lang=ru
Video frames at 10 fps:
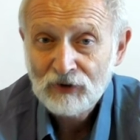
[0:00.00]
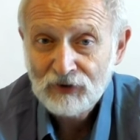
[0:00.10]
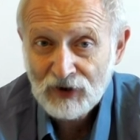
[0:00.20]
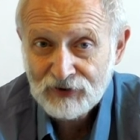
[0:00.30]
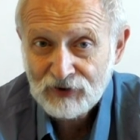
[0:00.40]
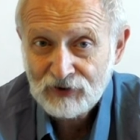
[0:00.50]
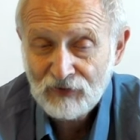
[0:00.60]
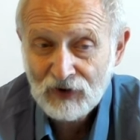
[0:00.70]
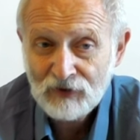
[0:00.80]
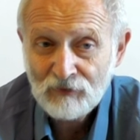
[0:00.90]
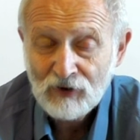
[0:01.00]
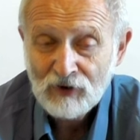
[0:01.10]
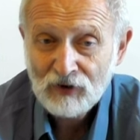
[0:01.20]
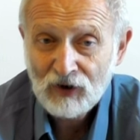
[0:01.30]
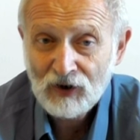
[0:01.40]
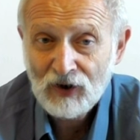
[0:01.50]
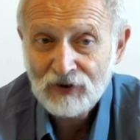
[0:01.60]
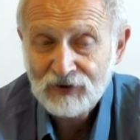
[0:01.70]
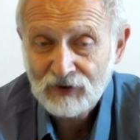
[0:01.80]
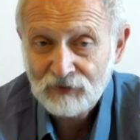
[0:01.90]
да, со своим
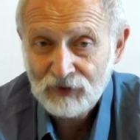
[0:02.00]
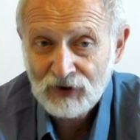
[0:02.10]
характером,